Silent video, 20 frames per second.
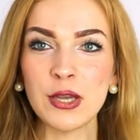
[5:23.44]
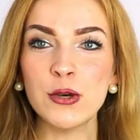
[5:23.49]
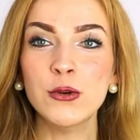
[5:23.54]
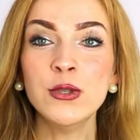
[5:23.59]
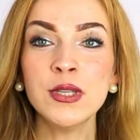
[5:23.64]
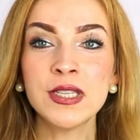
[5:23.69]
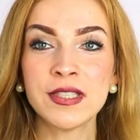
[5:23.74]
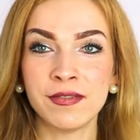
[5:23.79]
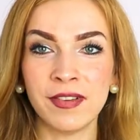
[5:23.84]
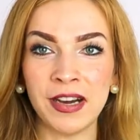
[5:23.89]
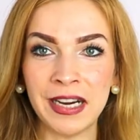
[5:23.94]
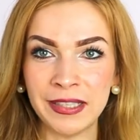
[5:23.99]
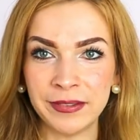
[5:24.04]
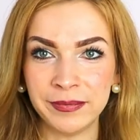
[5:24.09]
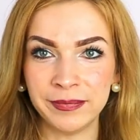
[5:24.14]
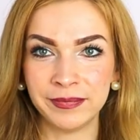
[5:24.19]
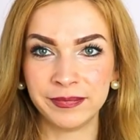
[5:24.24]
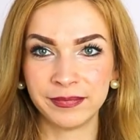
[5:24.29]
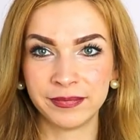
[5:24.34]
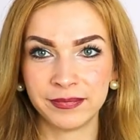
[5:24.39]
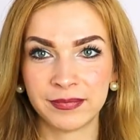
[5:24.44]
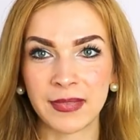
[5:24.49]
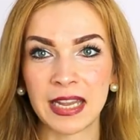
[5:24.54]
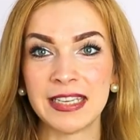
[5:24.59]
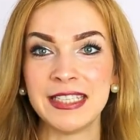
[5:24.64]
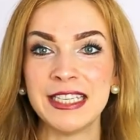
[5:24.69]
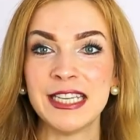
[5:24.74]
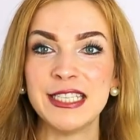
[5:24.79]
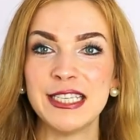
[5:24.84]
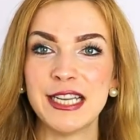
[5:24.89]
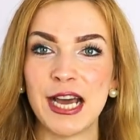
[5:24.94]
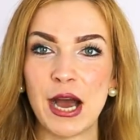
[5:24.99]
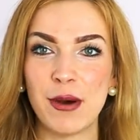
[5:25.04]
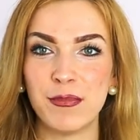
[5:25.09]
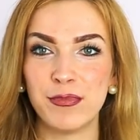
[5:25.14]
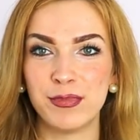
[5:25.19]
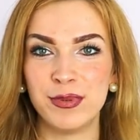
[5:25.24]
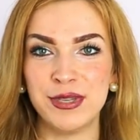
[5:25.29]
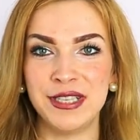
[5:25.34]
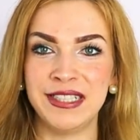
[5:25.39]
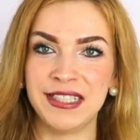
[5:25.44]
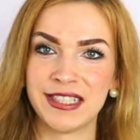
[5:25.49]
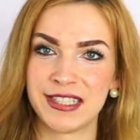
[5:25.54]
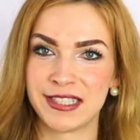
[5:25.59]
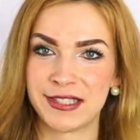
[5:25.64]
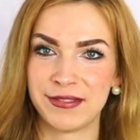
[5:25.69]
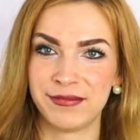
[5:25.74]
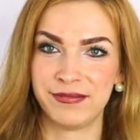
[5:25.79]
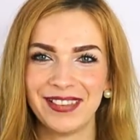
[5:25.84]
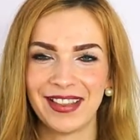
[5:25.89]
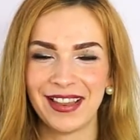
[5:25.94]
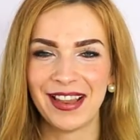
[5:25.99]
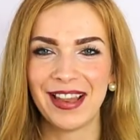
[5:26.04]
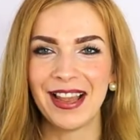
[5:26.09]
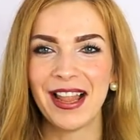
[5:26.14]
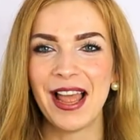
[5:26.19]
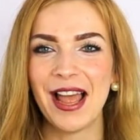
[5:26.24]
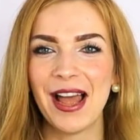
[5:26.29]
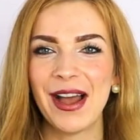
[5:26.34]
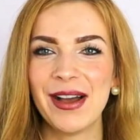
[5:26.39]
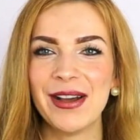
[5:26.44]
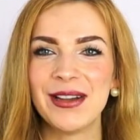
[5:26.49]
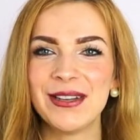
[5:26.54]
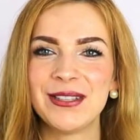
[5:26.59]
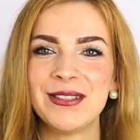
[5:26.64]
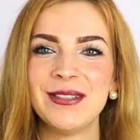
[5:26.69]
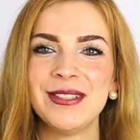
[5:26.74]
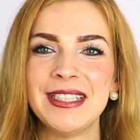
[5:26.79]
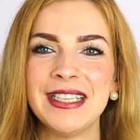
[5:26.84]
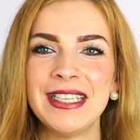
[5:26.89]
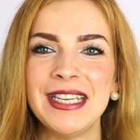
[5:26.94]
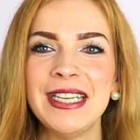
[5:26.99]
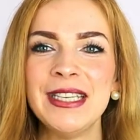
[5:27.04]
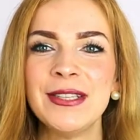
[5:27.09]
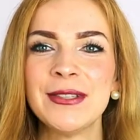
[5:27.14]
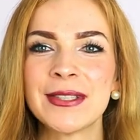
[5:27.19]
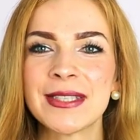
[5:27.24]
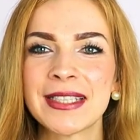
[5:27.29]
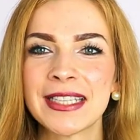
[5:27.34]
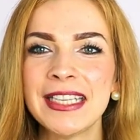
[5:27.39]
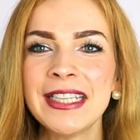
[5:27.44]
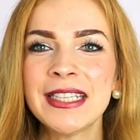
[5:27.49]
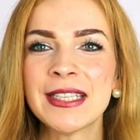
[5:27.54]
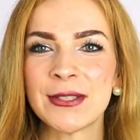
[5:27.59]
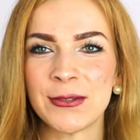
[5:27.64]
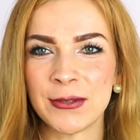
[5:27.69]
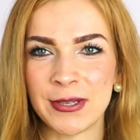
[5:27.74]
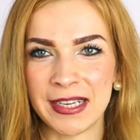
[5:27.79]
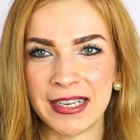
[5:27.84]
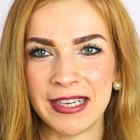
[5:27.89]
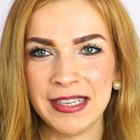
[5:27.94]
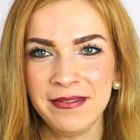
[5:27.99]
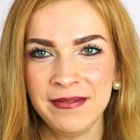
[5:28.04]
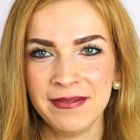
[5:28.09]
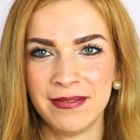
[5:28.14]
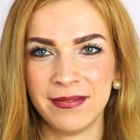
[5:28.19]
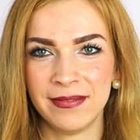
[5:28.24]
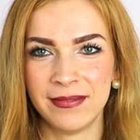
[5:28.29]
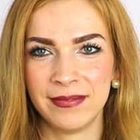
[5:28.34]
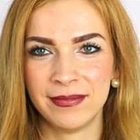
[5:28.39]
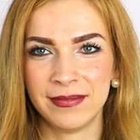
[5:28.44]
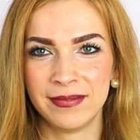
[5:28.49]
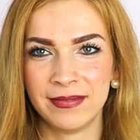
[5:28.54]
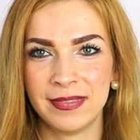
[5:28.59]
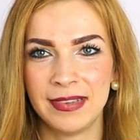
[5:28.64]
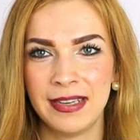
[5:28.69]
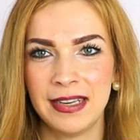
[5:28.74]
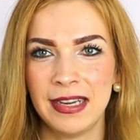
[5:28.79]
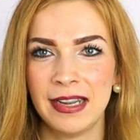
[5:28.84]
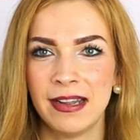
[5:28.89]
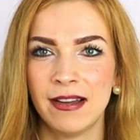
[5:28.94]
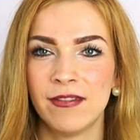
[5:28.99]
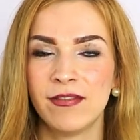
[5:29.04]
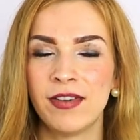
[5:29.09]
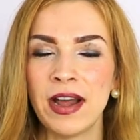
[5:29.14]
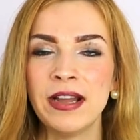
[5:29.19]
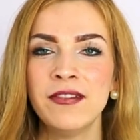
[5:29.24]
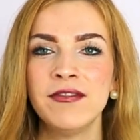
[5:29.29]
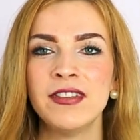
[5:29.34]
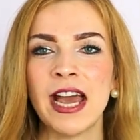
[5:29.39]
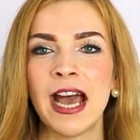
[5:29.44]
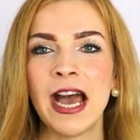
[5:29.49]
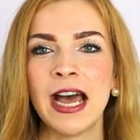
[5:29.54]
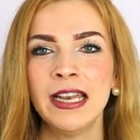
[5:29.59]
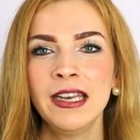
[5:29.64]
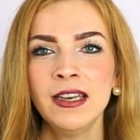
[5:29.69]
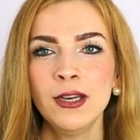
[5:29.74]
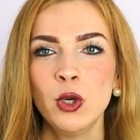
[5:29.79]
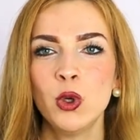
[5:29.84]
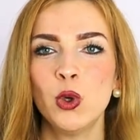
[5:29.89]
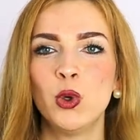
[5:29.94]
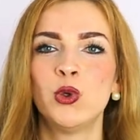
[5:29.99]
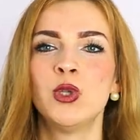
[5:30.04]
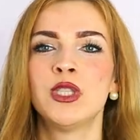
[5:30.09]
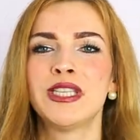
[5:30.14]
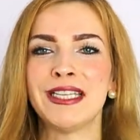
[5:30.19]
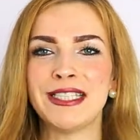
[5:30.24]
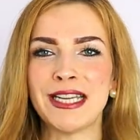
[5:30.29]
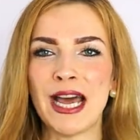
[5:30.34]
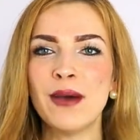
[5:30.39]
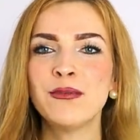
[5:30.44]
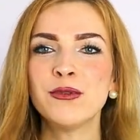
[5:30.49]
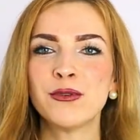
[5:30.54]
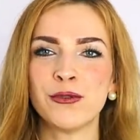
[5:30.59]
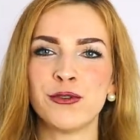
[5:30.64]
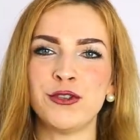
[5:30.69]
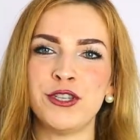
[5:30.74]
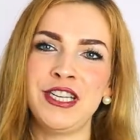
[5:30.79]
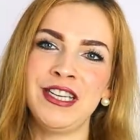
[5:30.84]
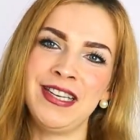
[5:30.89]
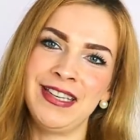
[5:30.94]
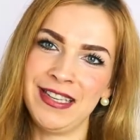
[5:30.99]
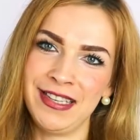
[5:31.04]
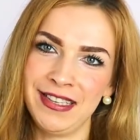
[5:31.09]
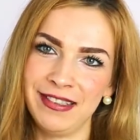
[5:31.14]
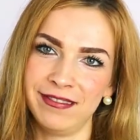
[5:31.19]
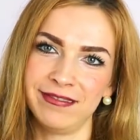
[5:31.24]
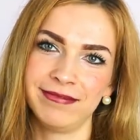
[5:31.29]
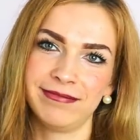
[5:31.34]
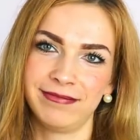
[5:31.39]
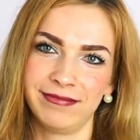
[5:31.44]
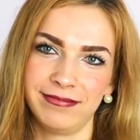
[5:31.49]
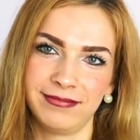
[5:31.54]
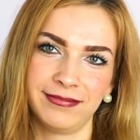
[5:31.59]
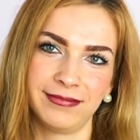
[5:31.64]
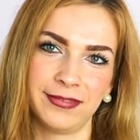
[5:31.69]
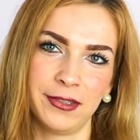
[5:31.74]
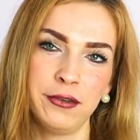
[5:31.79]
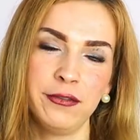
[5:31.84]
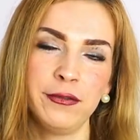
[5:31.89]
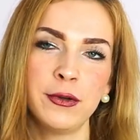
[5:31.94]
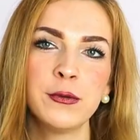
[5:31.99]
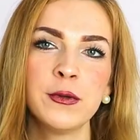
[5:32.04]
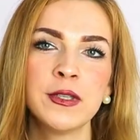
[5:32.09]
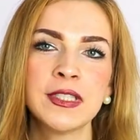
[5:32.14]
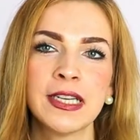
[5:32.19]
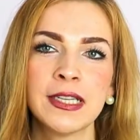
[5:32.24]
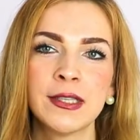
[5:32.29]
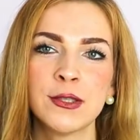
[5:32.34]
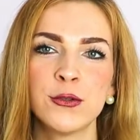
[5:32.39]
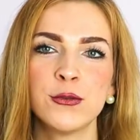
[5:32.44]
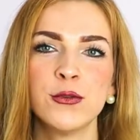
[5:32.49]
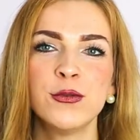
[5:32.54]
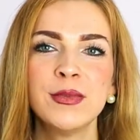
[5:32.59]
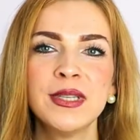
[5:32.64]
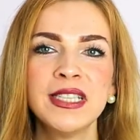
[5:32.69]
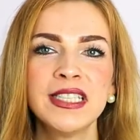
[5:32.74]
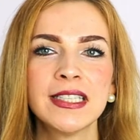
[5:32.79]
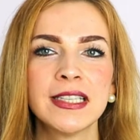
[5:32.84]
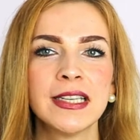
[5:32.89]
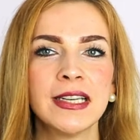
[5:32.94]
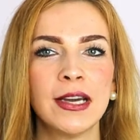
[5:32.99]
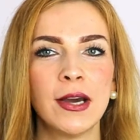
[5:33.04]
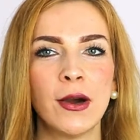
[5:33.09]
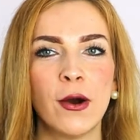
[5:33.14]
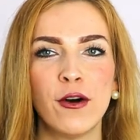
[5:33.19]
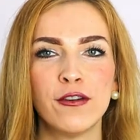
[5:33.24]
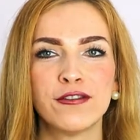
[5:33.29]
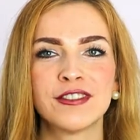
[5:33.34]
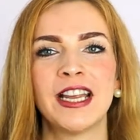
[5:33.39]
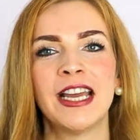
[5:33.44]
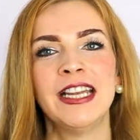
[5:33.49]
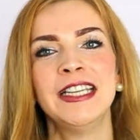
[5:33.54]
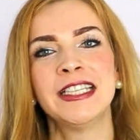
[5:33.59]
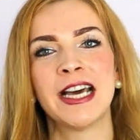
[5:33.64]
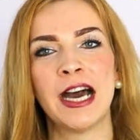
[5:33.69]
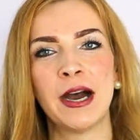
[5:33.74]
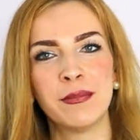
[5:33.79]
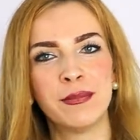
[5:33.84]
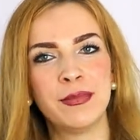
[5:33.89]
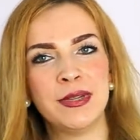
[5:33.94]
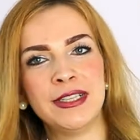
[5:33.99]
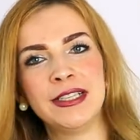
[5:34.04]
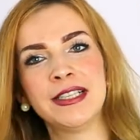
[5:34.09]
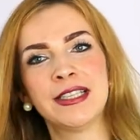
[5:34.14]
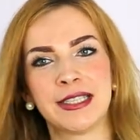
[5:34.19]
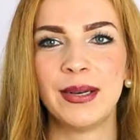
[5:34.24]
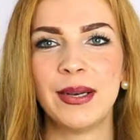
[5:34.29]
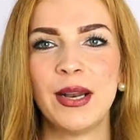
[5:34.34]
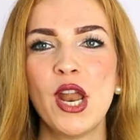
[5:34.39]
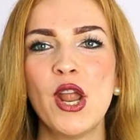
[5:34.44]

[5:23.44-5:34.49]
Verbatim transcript: Und zwar der Darmpilz. Durch den Industriezucker fangen wir an, unser Darm zu schädigen und verursachen somit oft einen Darmpilz.